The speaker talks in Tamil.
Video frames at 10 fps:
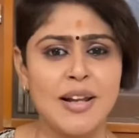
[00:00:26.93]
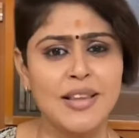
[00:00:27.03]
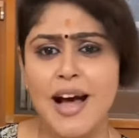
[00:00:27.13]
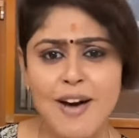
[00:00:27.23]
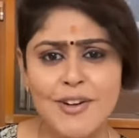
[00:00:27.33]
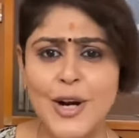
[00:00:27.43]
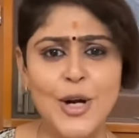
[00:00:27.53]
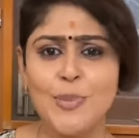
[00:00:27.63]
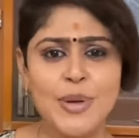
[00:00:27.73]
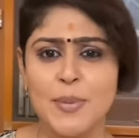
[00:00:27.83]
பார்த்தா
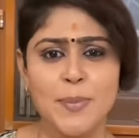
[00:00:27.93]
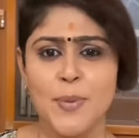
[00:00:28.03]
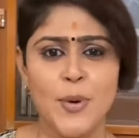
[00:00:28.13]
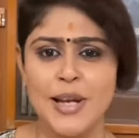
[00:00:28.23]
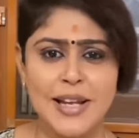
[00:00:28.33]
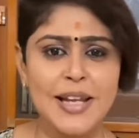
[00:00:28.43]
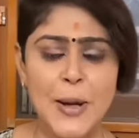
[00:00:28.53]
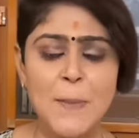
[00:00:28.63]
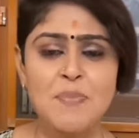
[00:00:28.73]
அவர்களும் இப்போ இல்லை